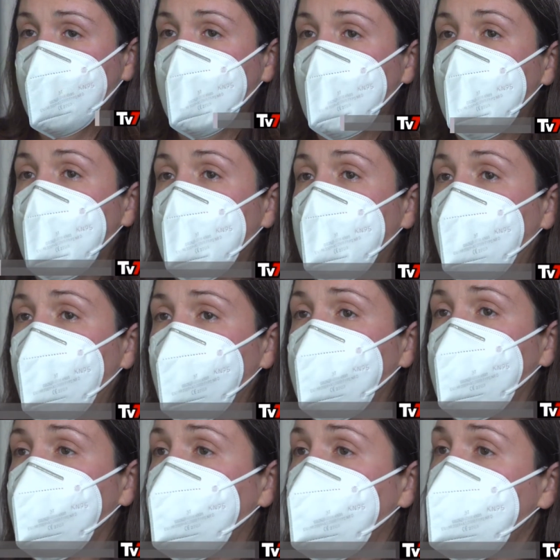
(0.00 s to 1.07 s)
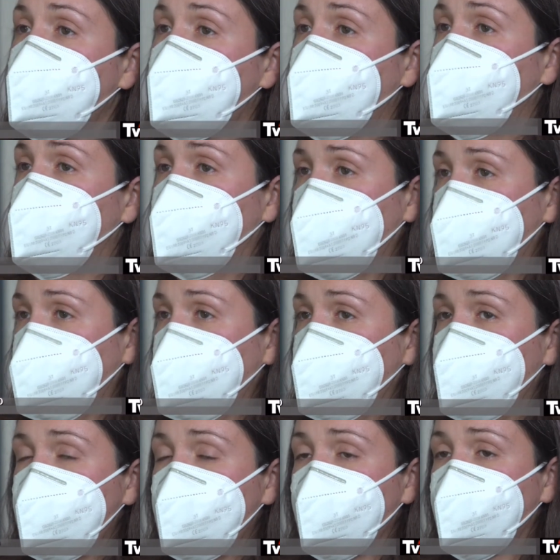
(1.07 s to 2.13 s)
e l'ultima visita l'ho fatta il
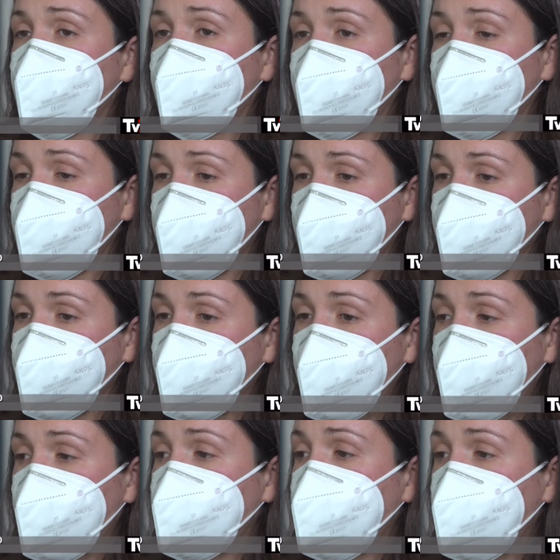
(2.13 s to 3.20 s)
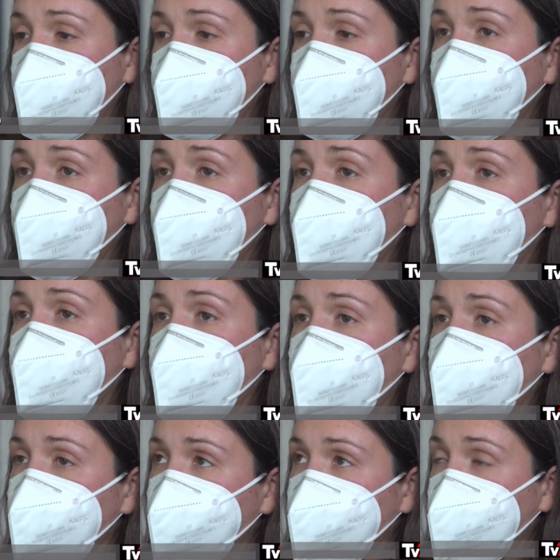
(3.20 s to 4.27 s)
mese scorso e adesso mi
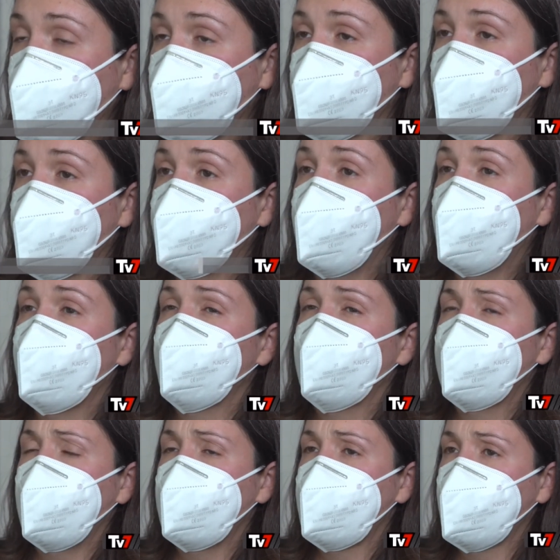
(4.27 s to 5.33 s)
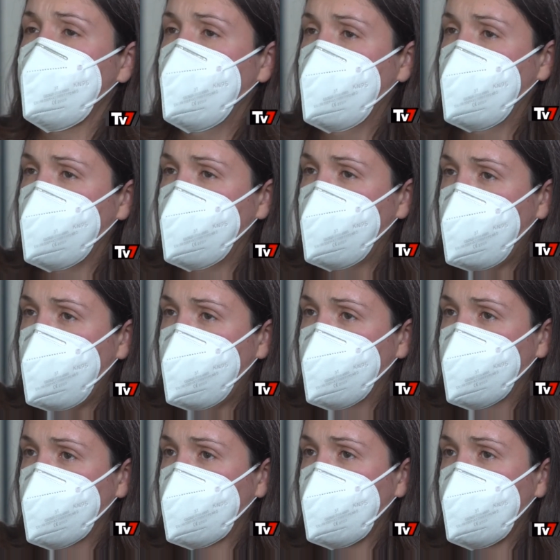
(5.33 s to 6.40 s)
ha dato da fare un test del
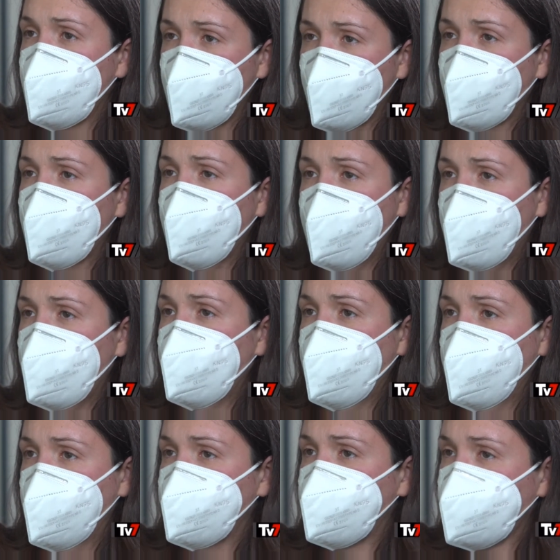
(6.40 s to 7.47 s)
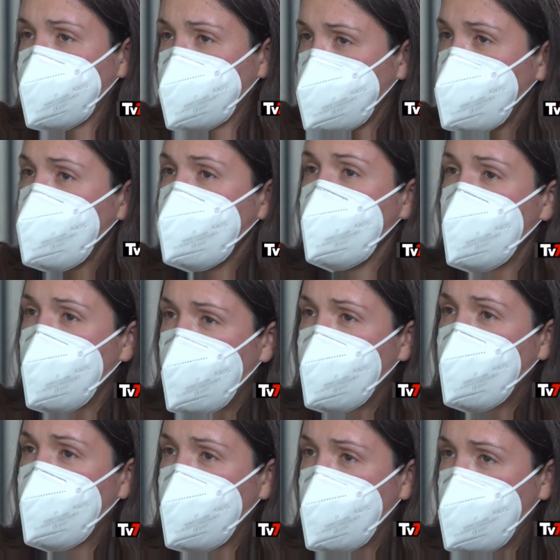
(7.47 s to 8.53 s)
cammino che so che fanno
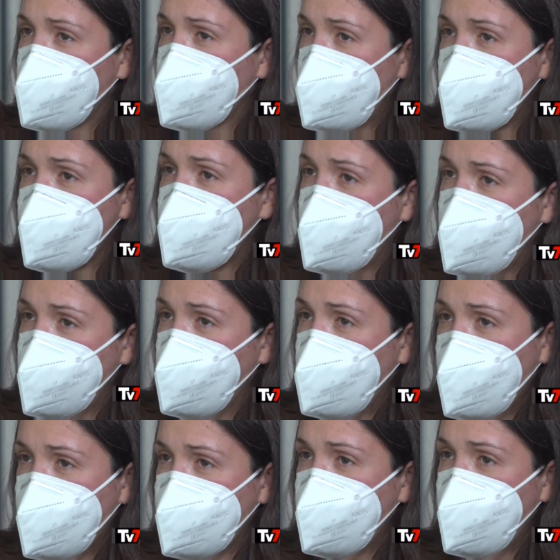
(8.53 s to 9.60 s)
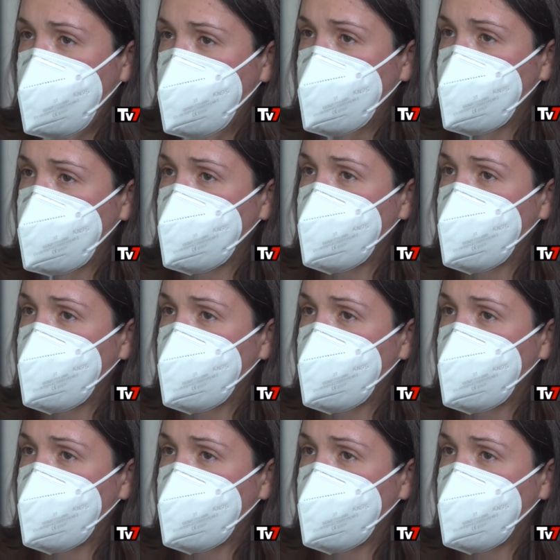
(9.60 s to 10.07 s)
a, a questi malati di long